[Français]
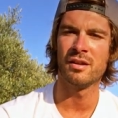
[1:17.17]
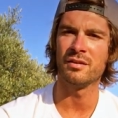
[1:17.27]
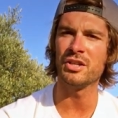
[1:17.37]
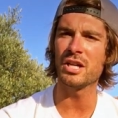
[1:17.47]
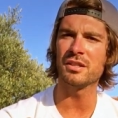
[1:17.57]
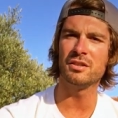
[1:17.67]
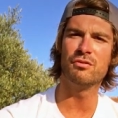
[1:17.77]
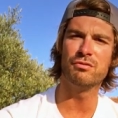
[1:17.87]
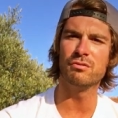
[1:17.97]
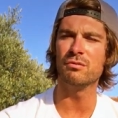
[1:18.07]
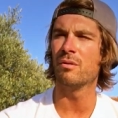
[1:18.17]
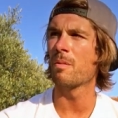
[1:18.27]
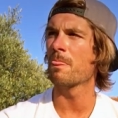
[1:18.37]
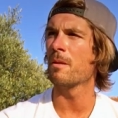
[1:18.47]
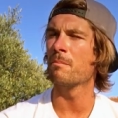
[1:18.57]
Déjà, dites-vous,
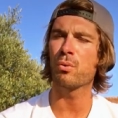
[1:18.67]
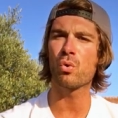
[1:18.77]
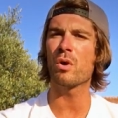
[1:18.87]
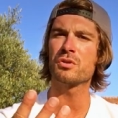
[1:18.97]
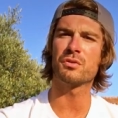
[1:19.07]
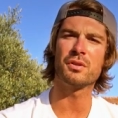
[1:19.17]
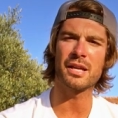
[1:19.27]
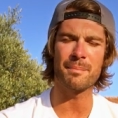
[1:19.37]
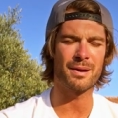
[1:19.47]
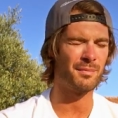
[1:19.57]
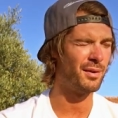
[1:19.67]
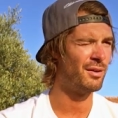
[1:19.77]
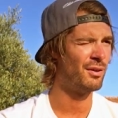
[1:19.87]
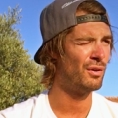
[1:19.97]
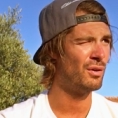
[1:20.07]
pourquoi je suis capable
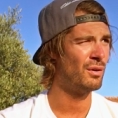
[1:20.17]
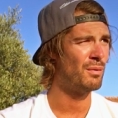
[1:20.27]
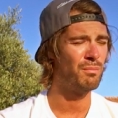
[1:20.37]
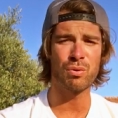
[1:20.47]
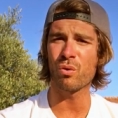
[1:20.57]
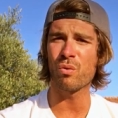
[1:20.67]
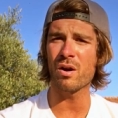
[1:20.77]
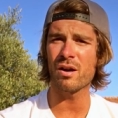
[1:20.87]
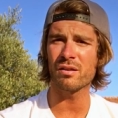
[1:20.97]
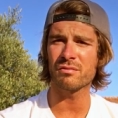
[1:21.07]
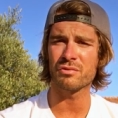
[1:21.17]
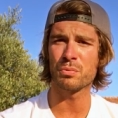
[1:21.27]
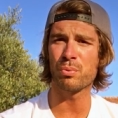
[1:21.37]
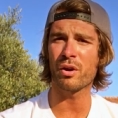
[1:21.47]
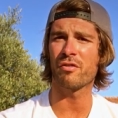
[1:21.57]
Pourquoi
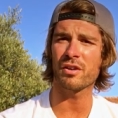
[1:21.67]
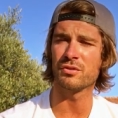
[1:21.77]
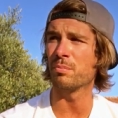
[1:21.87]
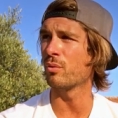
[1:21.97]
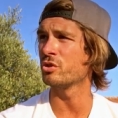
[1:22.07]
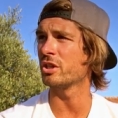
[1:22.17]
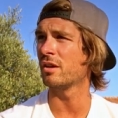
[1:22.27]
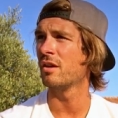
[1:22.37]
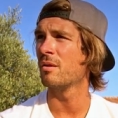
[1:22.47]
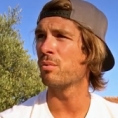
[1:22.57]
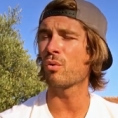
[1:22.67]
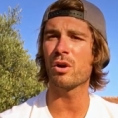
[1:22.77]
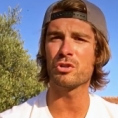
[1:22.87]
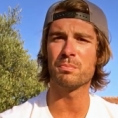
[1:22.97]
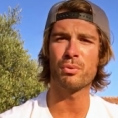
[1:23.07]
je pourrais faire ce projet
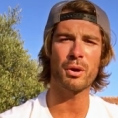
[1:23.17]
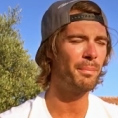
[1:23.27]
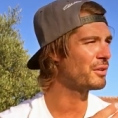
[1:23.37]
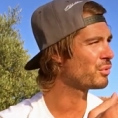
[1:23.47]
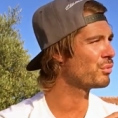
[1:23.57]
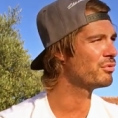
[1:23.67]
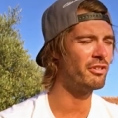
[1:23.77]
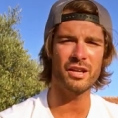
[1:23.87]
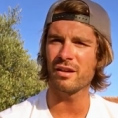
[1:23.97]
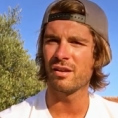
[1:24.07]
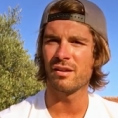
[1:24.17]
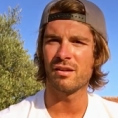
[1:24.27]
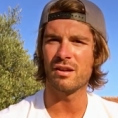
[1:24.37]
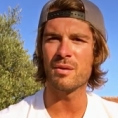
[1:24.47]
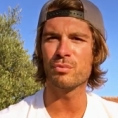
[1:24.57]
Pourquoi je ne pourrais pas trouver
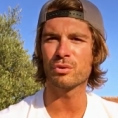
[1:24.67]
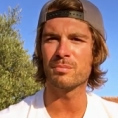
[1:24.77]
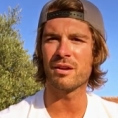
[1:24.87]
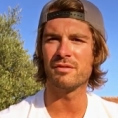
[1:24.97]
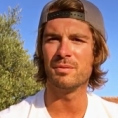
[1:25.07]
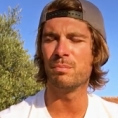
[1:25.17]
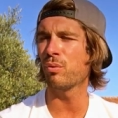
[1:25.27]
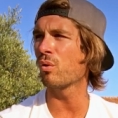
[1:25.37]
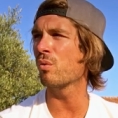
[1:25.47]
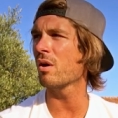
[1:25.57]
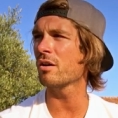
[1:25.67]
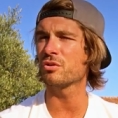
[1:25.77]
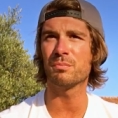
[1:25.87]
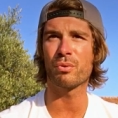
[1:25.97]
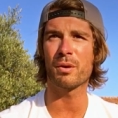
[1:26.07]
l'amour de ma vie Pourquoi
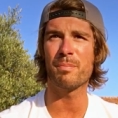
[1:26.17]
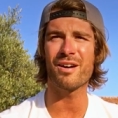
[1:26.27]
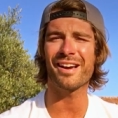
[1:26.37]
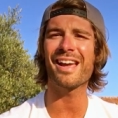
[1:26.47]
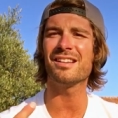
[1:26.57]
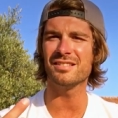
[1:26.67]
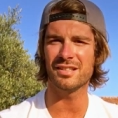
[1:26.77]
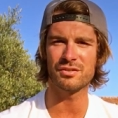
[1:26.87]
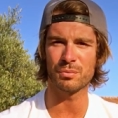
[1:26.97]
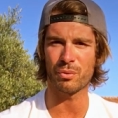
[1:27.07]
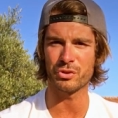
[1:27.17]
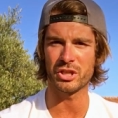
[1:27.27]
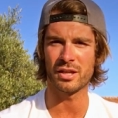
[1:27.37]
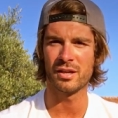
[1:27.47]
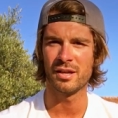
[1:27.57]
je ne pourrais pas réaliser ce projet